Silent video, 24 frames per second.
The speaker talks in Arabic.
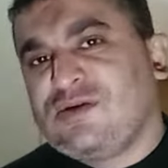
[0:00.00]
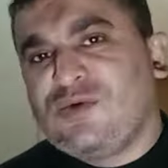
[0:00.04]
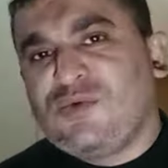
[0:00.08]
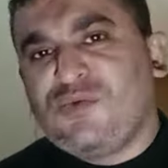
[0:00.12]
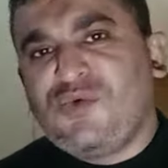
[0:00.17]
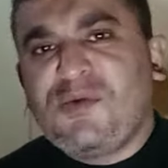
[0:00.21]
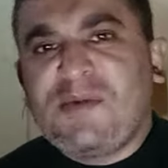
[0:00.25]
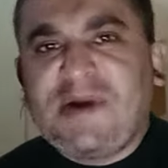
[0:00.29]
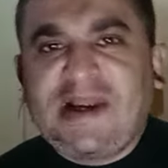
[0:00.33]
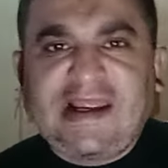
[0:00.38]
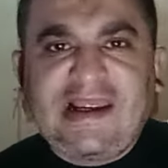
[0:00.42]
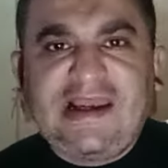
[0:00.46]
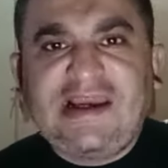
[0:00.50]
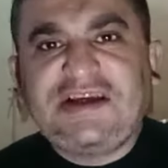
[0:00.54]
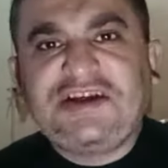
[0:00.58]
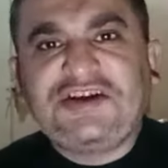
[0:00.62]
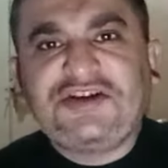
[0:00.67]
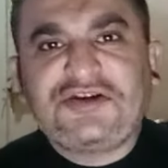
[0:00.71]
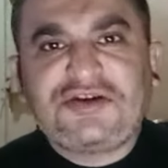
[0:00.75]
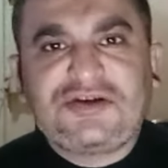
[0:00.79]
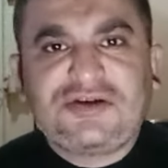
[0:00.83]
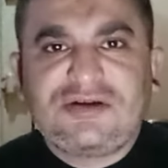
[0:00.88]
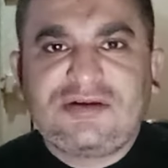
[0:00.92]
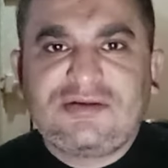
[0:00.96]
وما
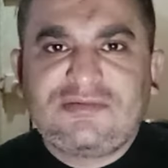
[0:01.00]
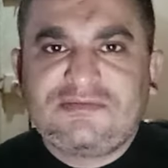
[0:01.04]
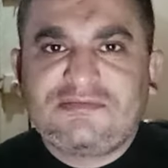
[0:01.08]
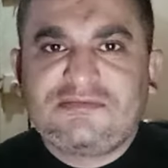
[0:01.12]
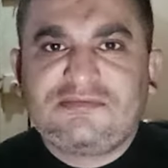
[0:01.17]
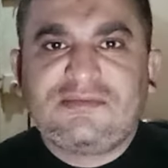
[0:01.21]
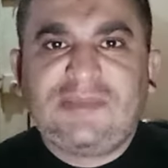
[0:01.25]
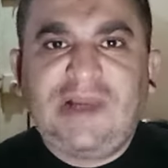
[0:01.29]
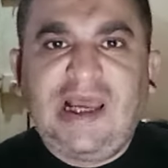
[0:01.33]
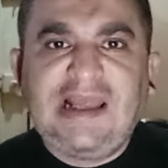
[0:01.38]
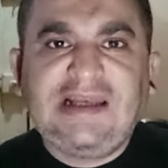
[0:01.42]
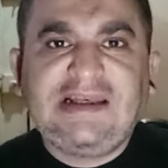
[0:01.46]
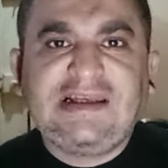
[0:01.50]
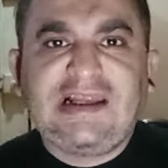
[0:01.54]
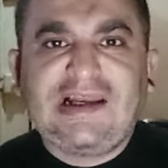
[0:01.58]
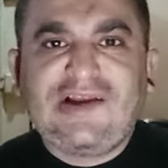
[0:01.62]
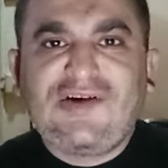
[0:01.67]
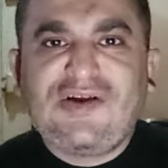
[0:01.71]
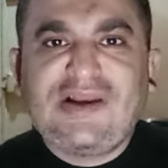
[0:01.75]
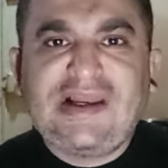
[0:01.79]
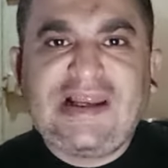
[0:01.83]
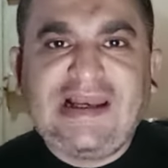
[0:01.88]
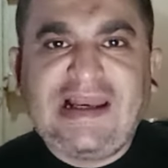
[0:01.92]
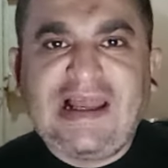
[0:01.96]
جاش حتى
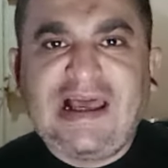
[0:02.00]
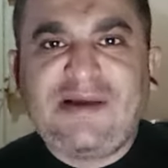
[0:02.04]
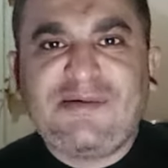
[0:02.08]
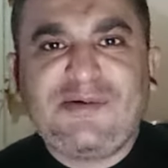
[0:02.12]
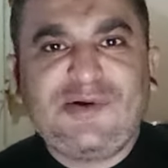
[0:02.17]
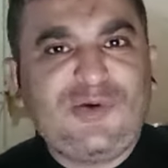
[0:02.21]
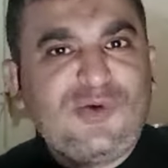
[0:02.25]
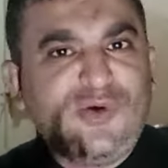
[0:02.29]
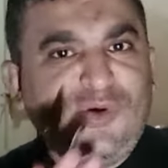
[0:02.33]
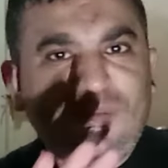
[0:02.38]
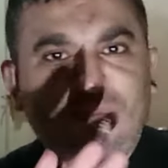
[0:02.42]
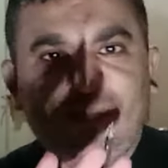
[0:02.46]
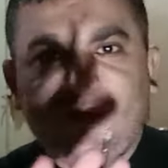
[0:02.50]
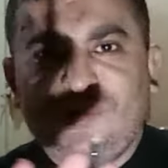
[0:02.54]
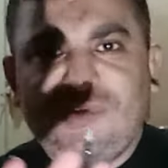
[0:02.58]
لو انا اللي عاملهم